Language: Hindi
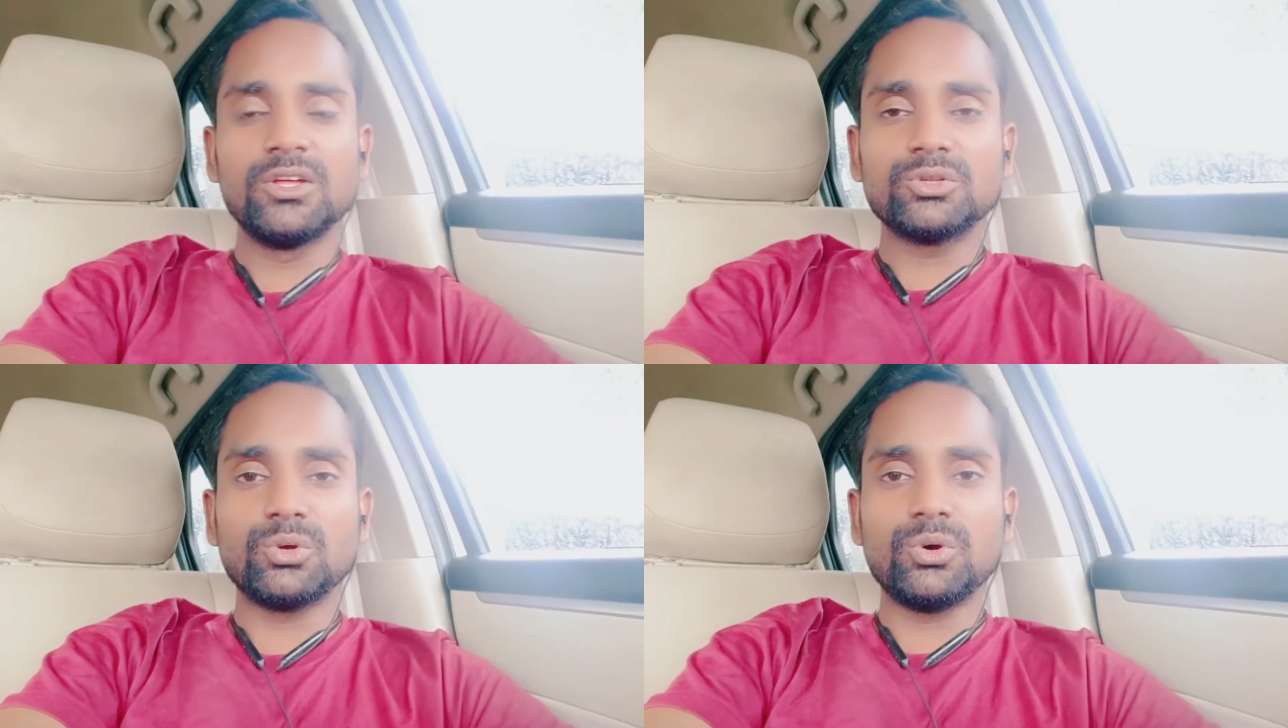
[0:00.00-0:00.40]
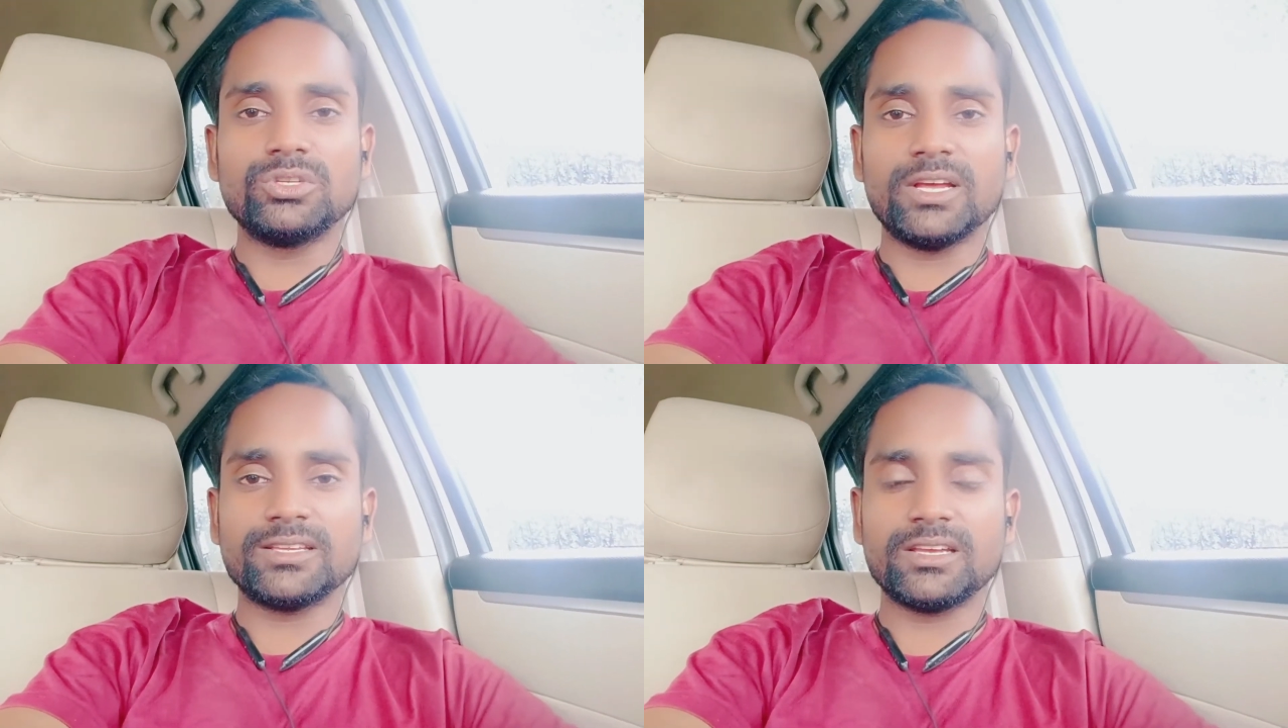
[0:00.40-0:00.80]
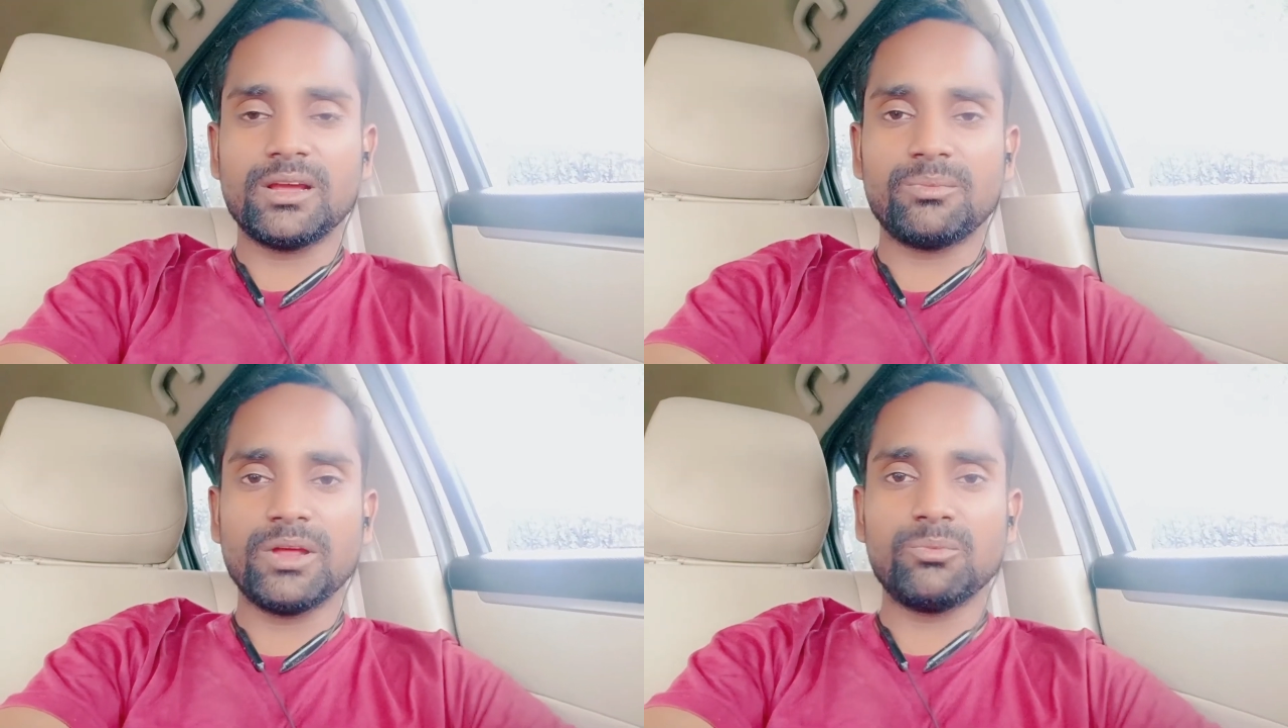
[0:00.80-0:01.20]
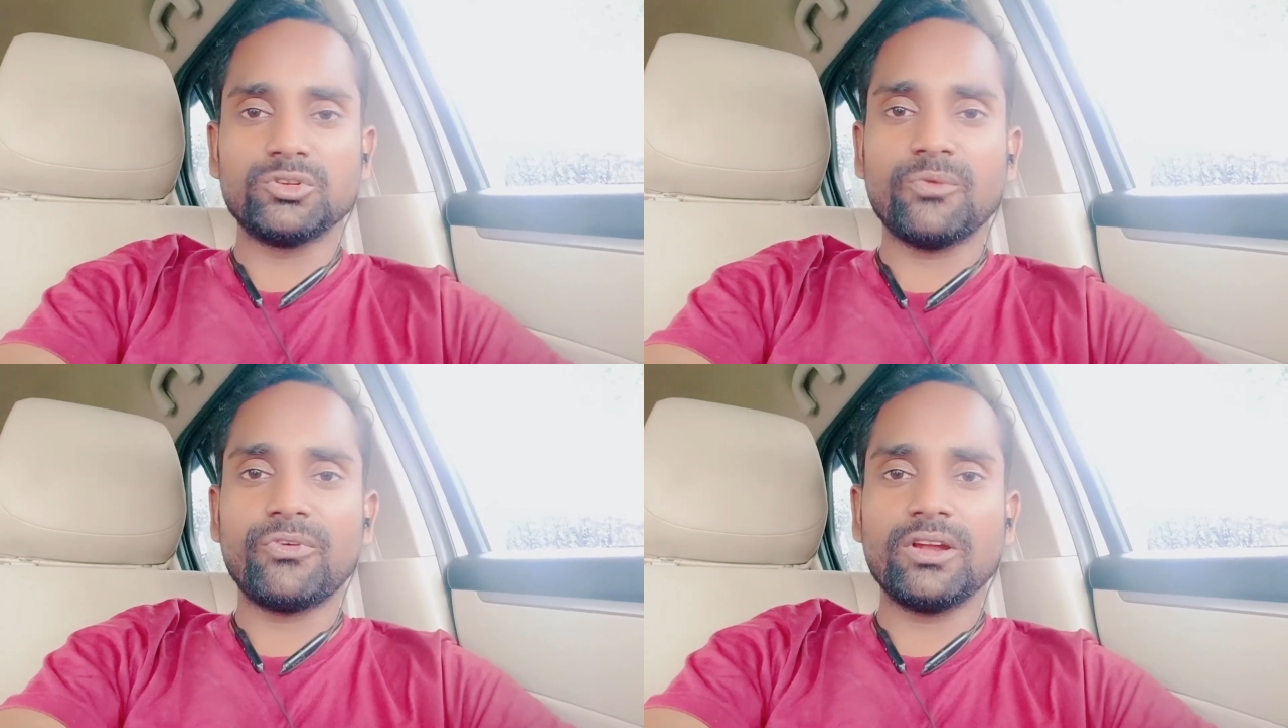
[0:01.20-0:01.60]
तो जैसे ही हमने
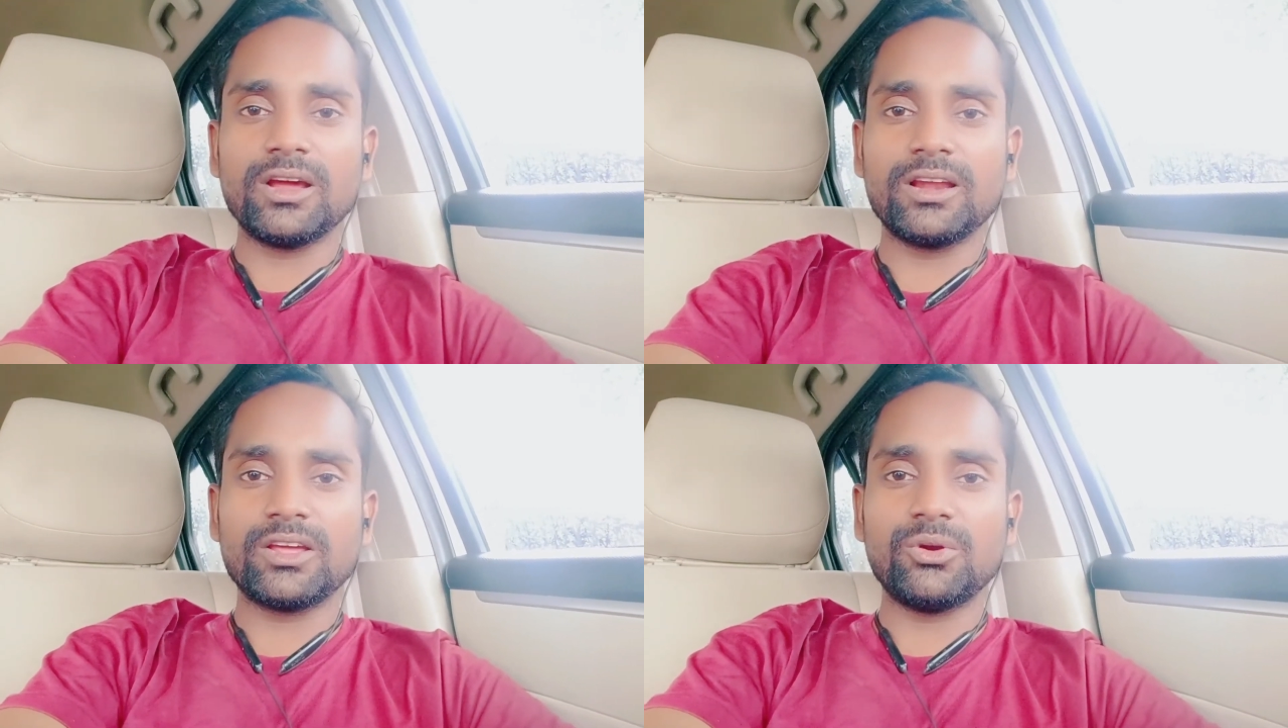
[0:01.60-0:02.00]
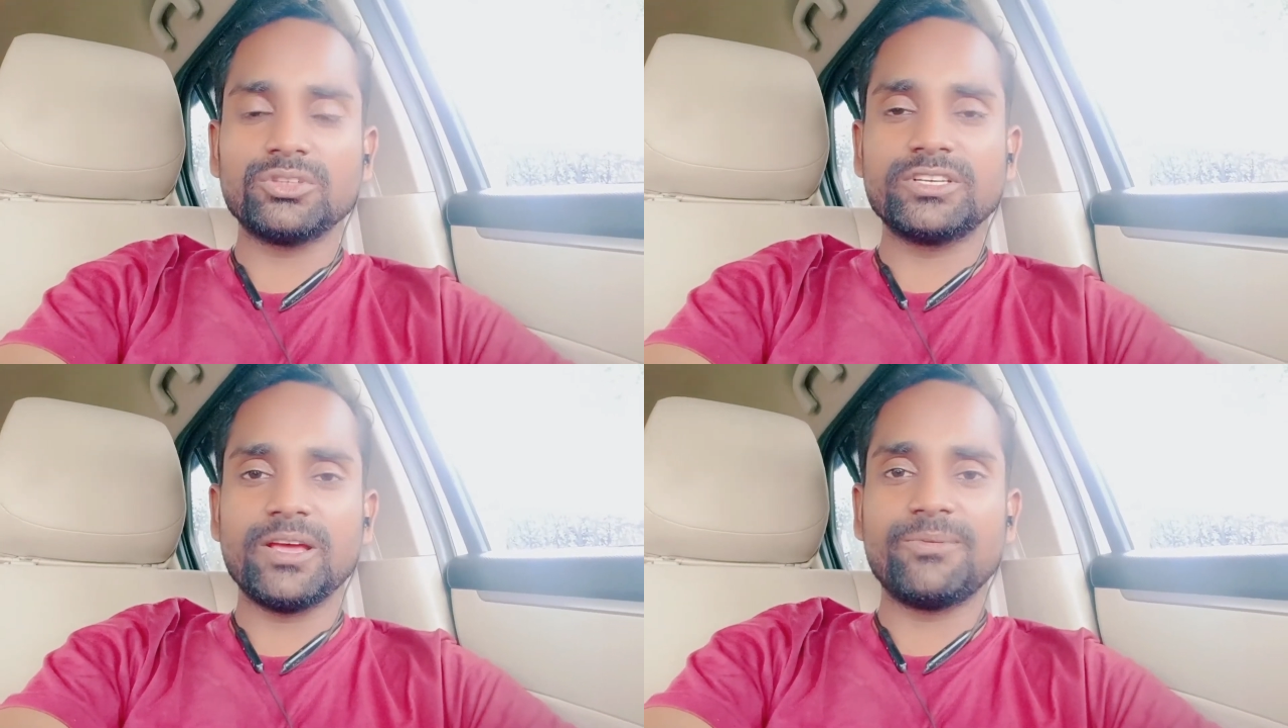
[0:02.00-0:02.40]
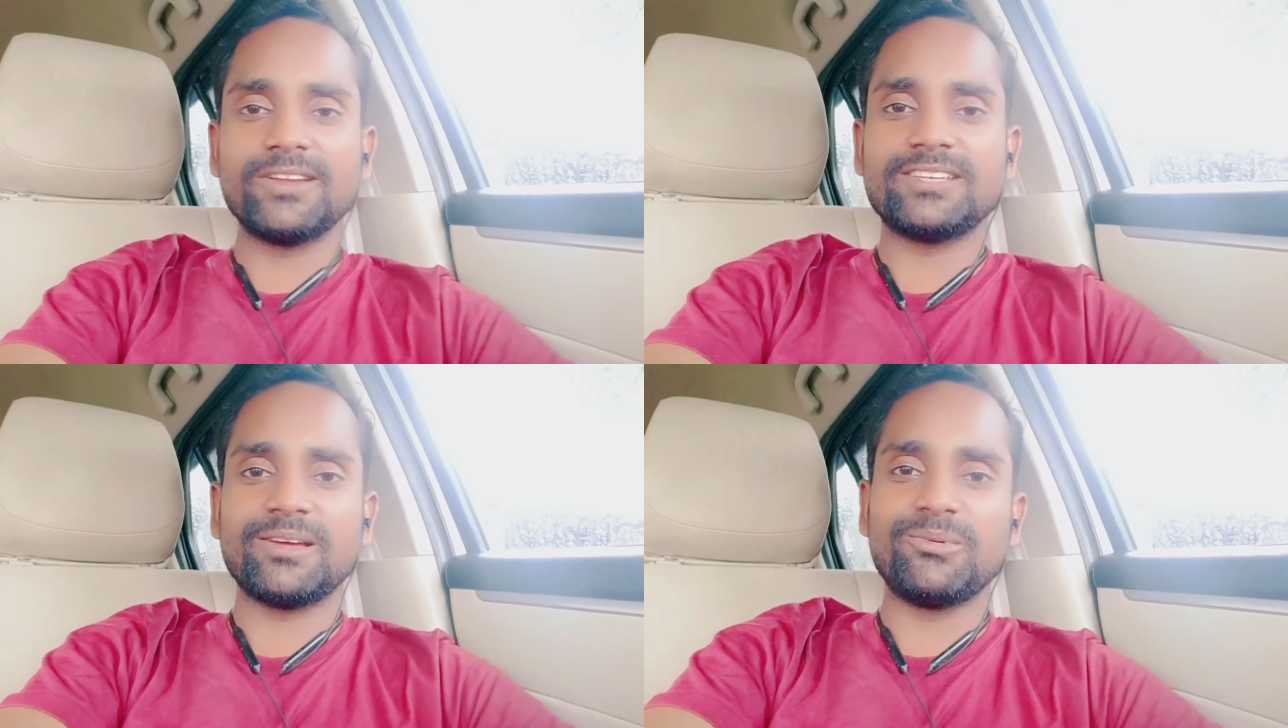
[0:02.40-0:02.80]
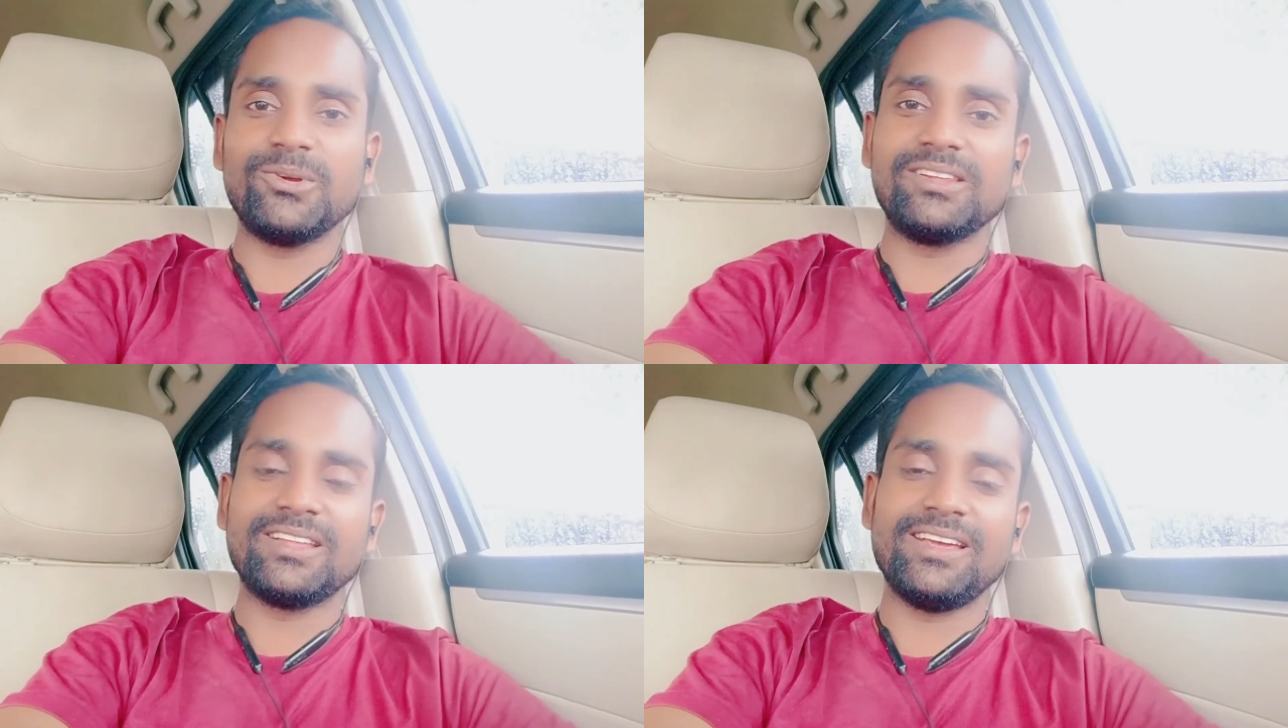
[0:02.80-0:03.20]
मुजफ्फरनगर क्रॉस किया फिर सर
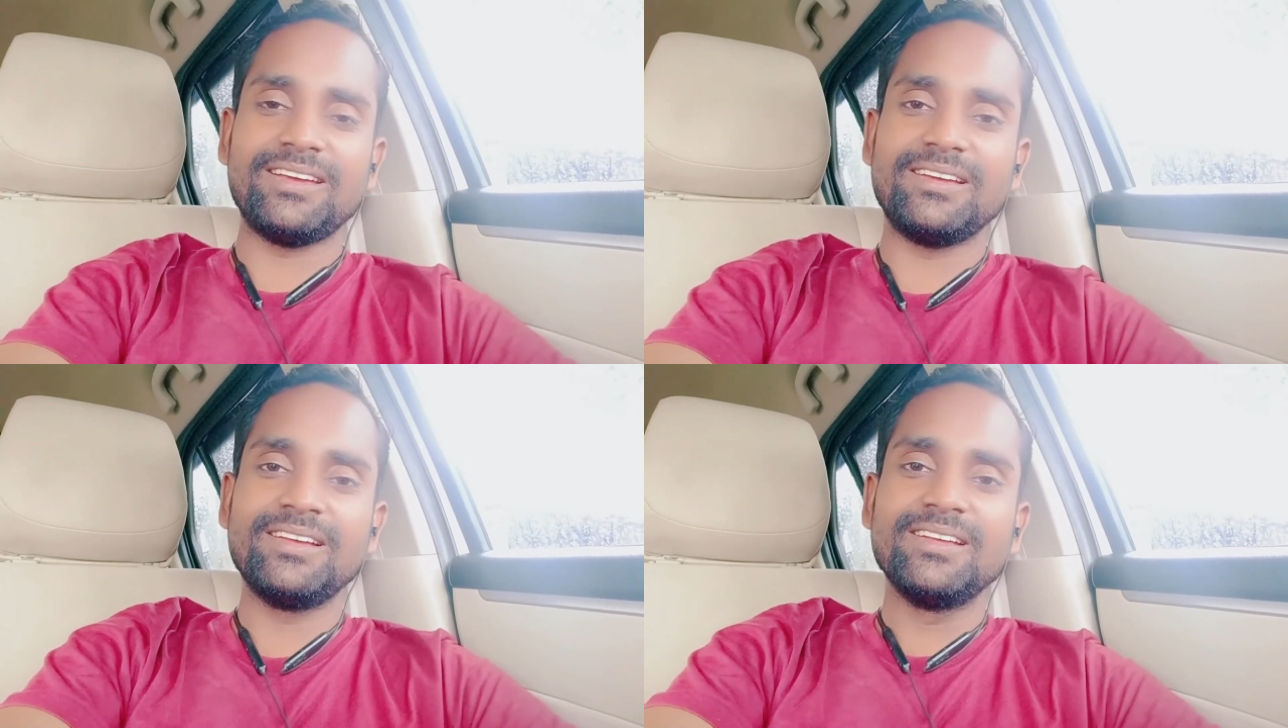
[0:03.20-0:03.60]
बोलते हैं